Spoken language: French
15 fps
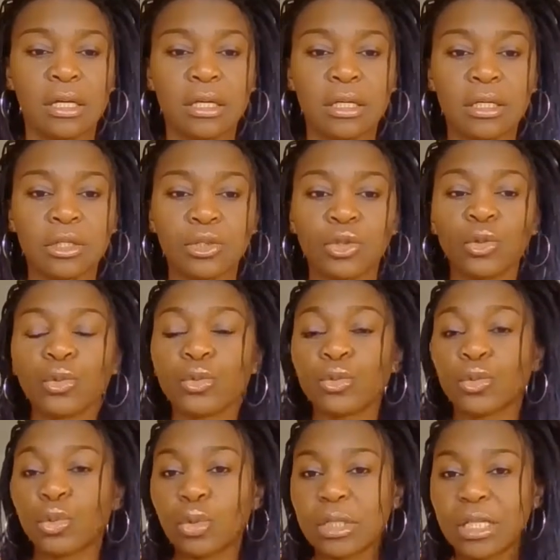Euh, donc
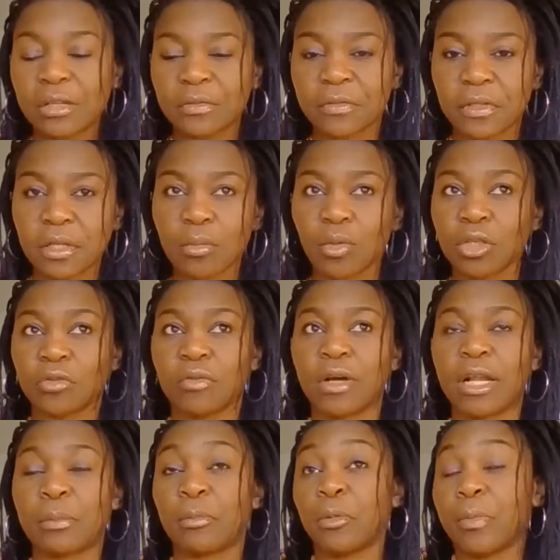toutes les filles, moi je vois
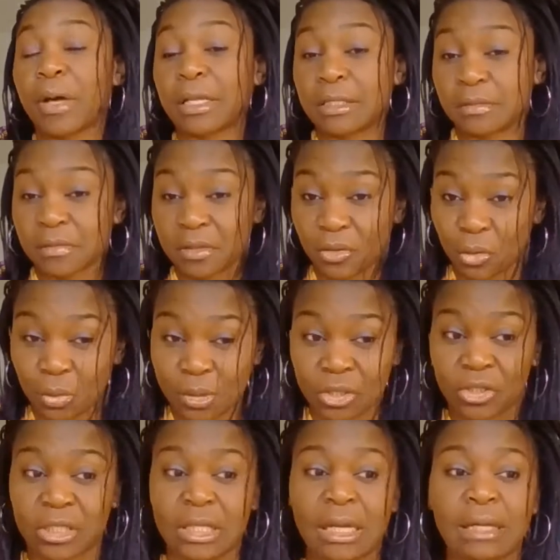la plupart des filles de ma
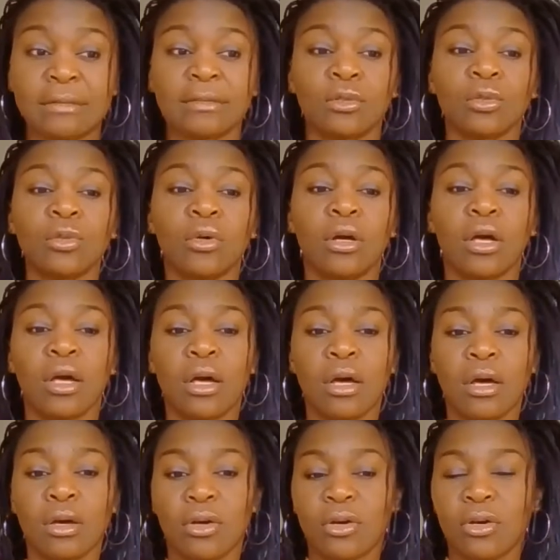génération,
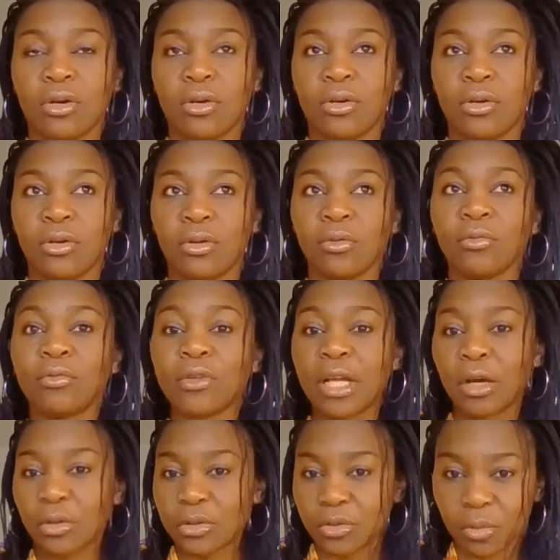voulaient
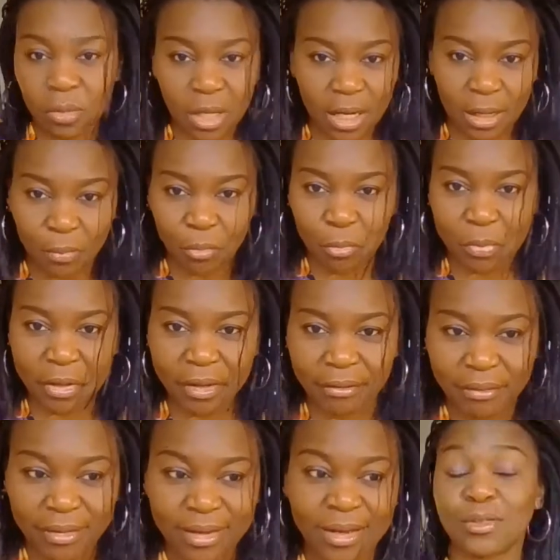ressembler à la
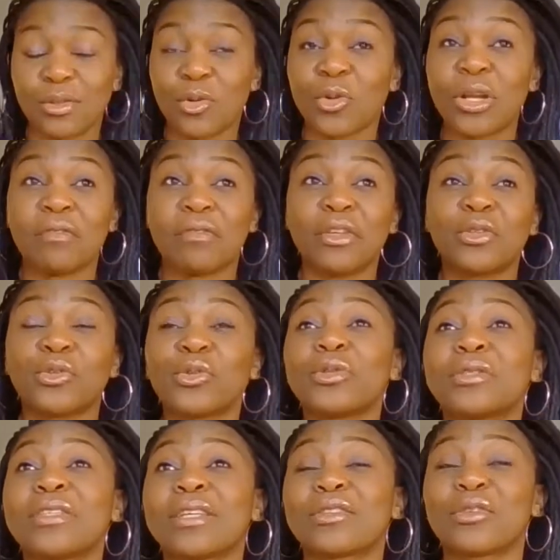poupée. On avait toute
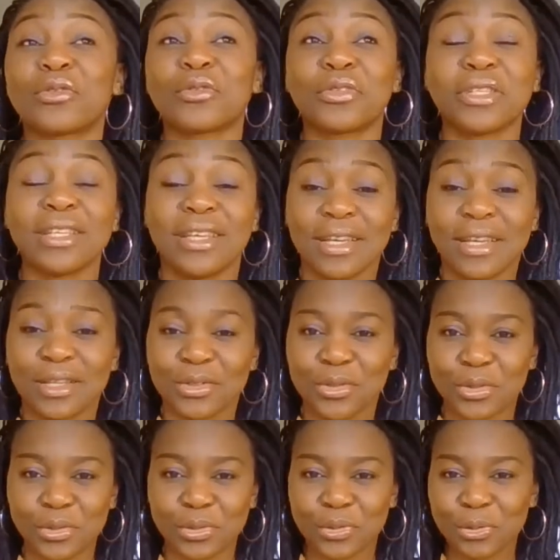cette envie
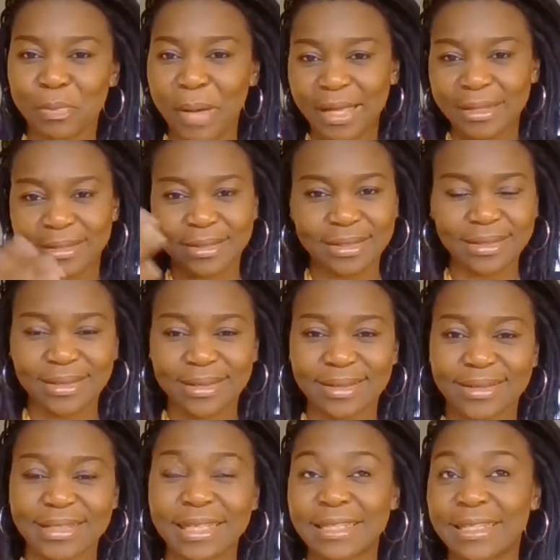de, partir
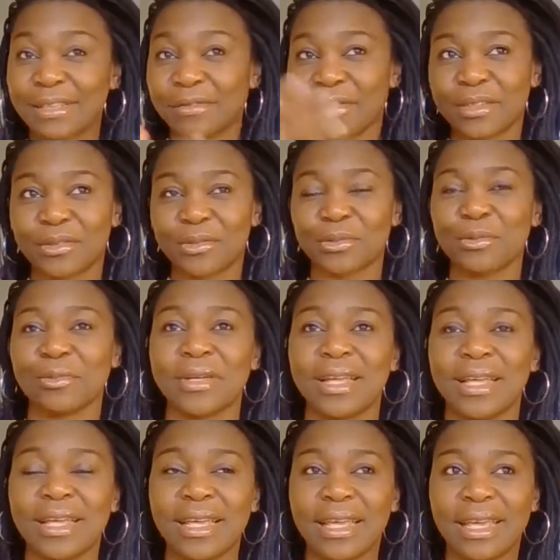et d'évasion
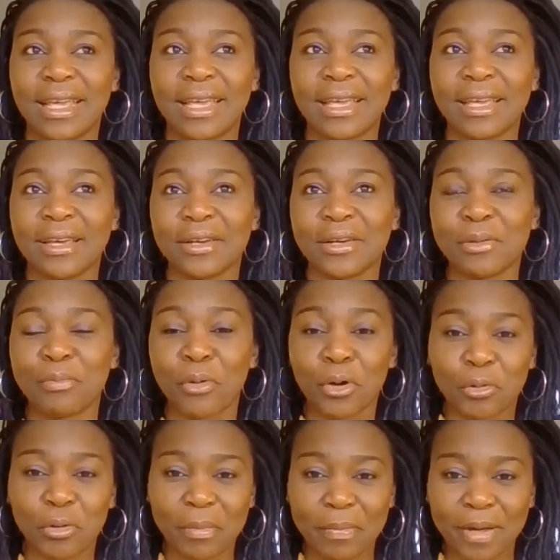et
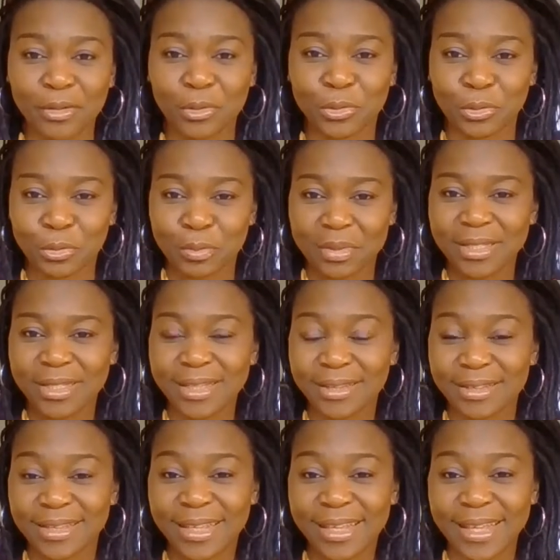pourquoi pas de tomber nez à
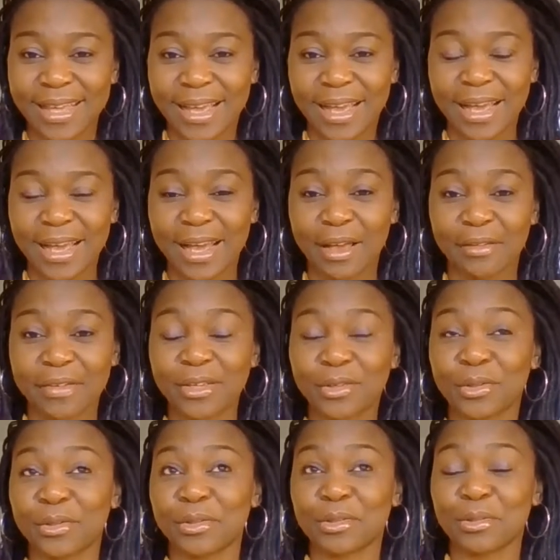nez avec
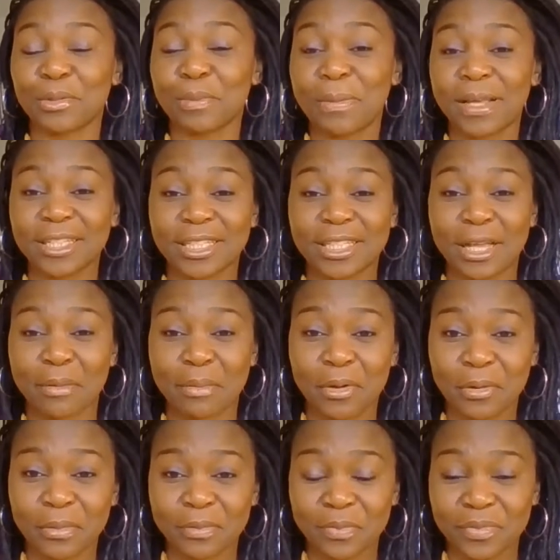ce prince
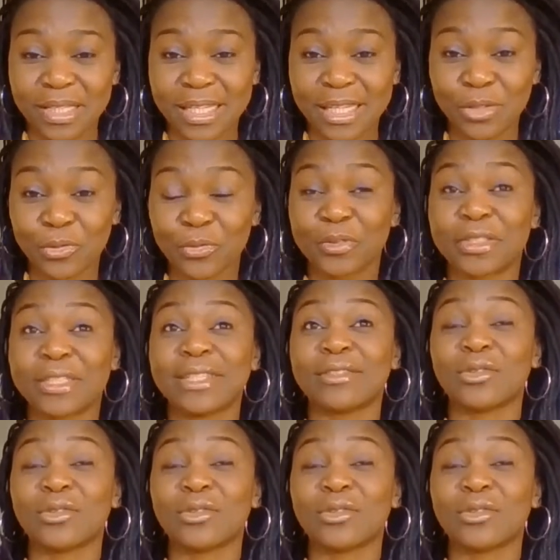charmant qui nous faisait